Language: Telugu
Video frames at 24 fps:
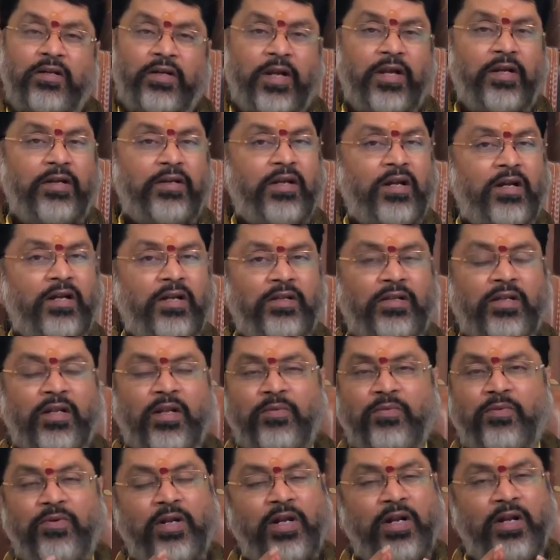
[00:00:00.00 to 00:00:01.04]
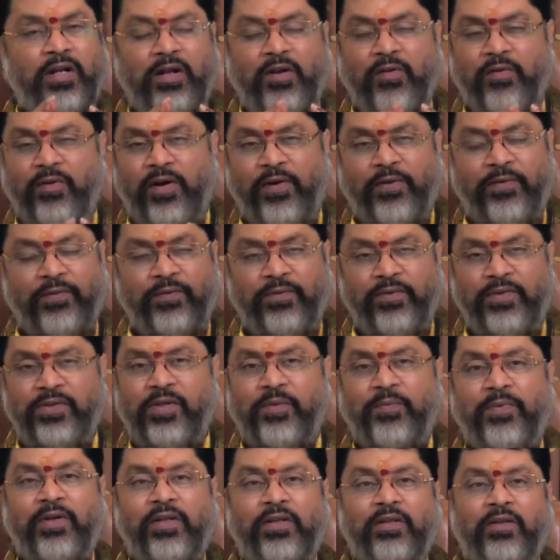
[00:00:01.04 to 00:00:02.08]
టైట్గానే ధనం ఉండడానికి అవకాశం ఉంది
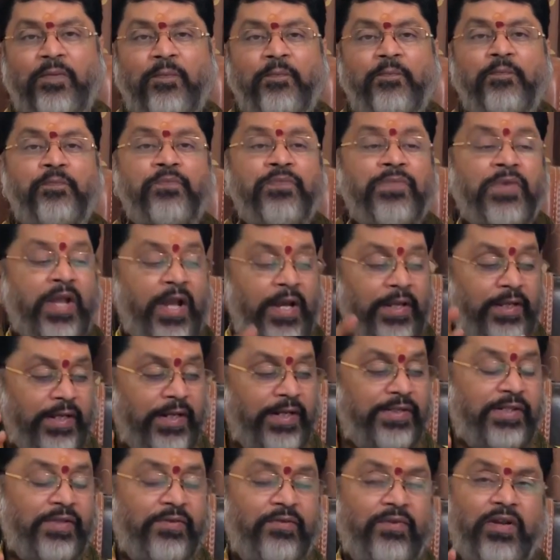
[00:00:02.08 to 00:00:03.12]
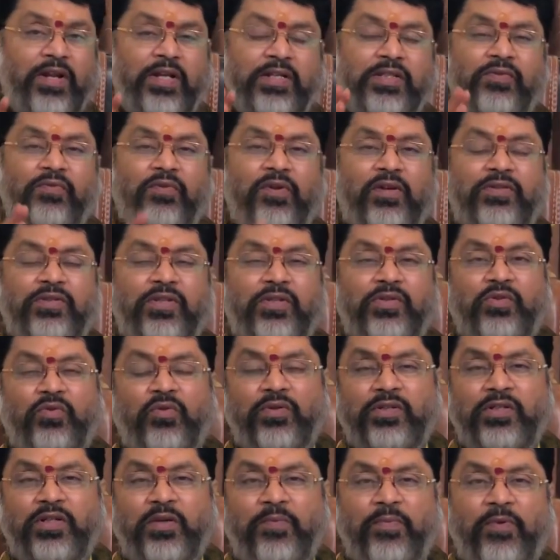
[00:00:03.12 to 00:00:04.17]
చెప్పగలుగుతాం అయితే ఇక్కడ సింహరాశి వారు
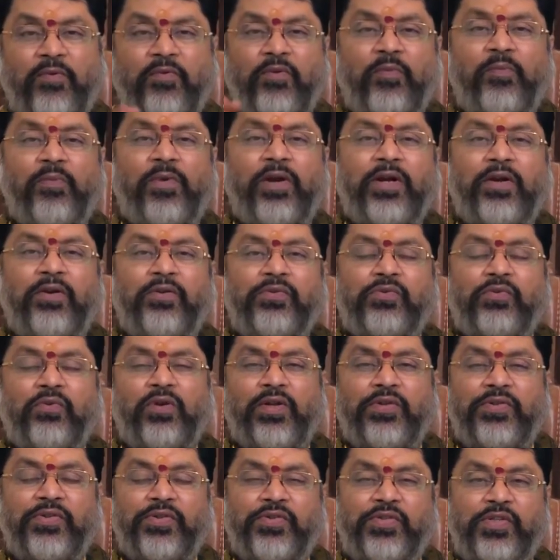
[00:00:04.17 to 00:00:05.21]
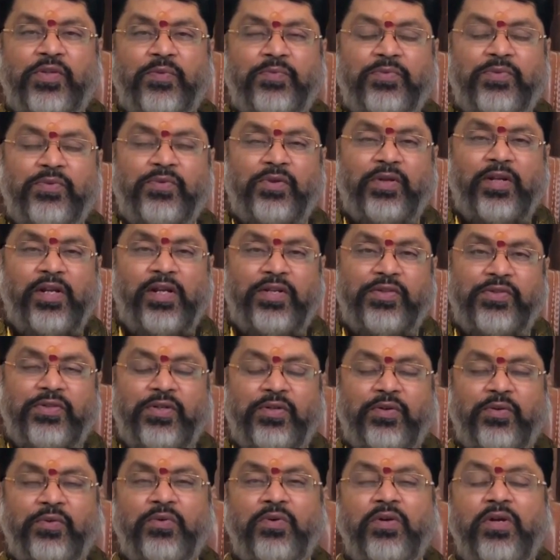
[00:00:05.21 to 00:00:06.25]
చేసుకోవాల్సింటే పవర్ ప్లాంట్ సోలార్ సిస్టమ్స్ రియల్
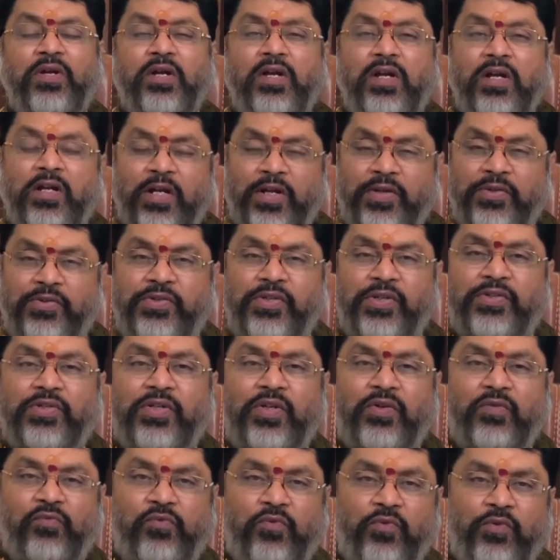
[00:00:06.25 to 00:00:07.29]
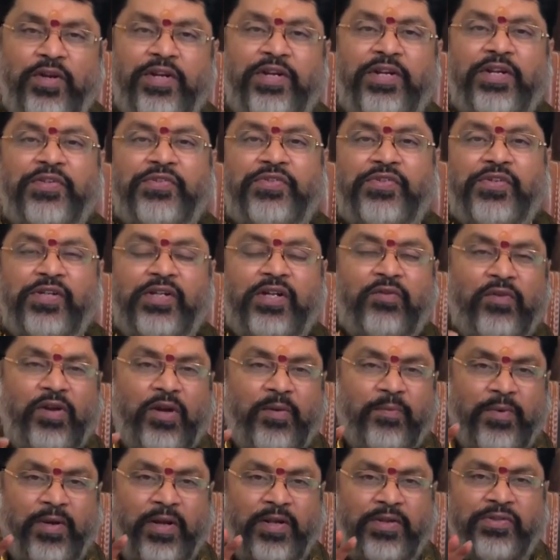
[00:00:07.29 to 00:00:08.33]
ఎస్టేట్ కన్స్ట్రక్షన్ ఫుడ్ ఇండస్ట్రీకి
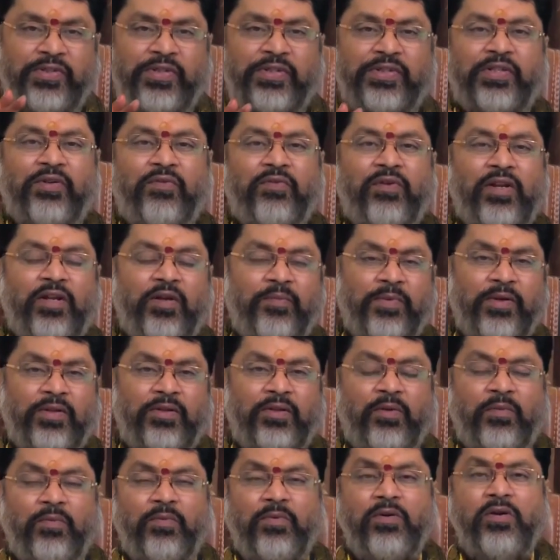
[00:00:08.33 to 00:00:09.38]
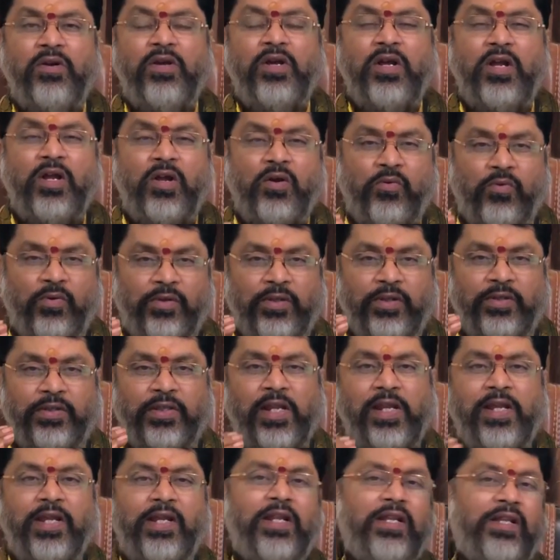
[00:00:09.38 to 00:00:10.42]
వ్యాపారం చేసే వాళ్ళకి మాత్రము కొంత
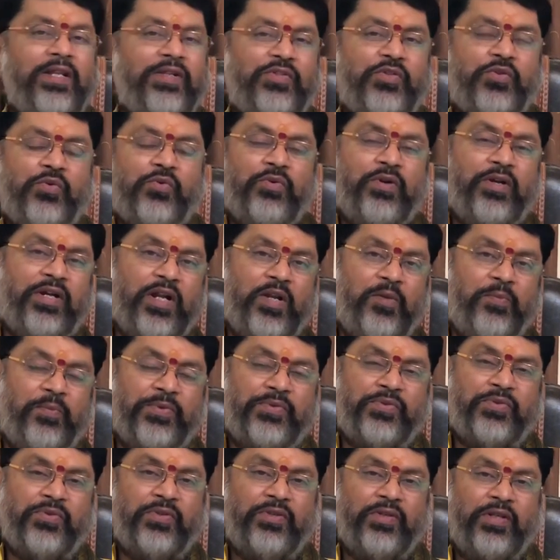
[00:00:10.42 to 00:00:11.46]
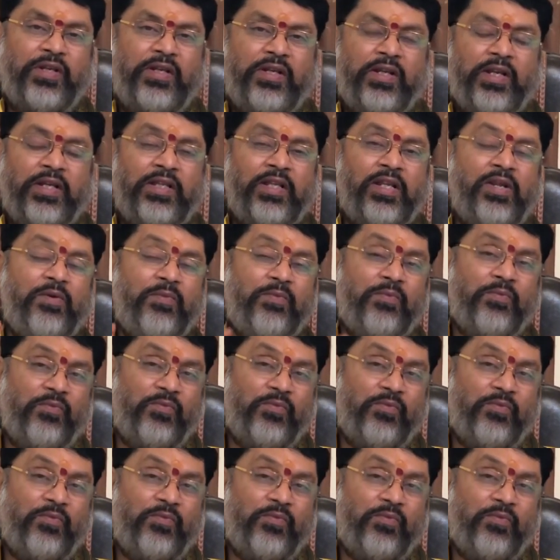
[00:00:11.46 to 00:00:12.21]
తెలియని నష్టం కూడా కనిపిస్తుంది ఏదైనా